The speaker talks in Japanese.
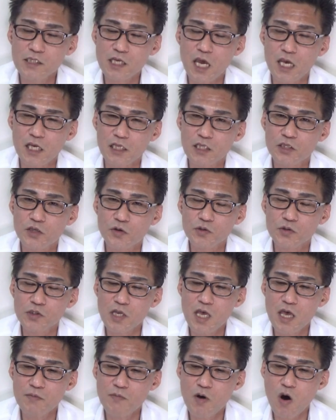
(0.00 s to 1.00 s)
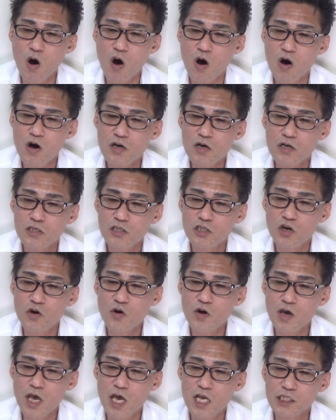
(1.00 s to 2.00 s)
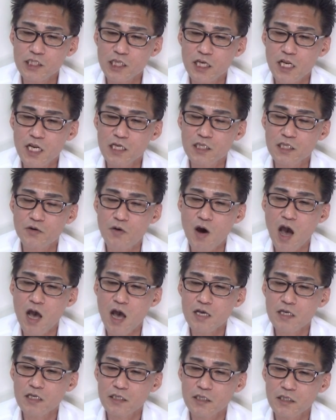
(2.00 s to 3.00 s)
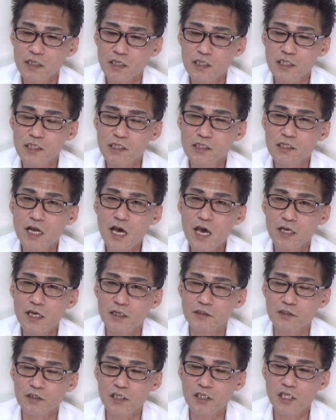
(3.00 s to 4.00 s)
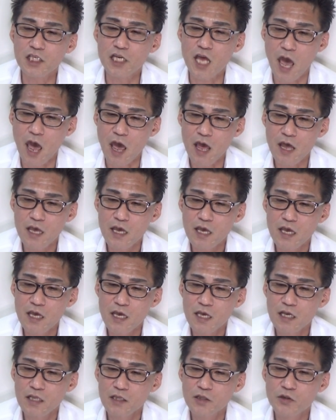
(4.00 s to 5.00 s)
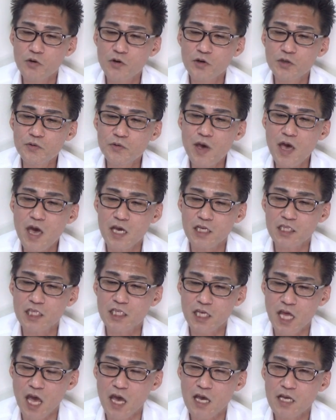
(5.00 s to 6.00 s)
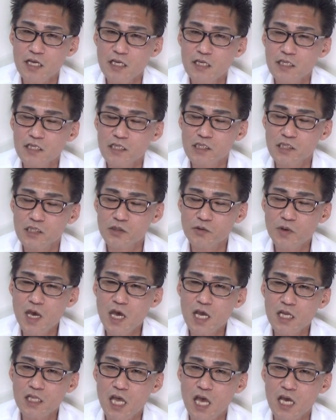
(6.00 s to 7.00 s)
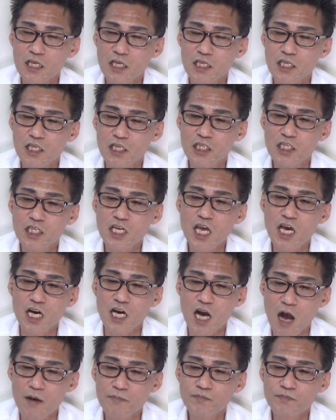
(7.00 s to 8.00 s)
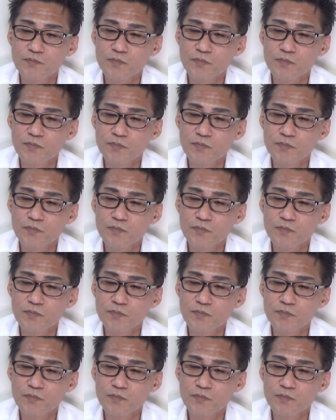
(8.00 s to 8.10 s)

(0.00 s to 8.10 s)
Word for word: 在女性も徴兵されるのはイスラエル2年、ノルウェー1年、スウェーデン1年間、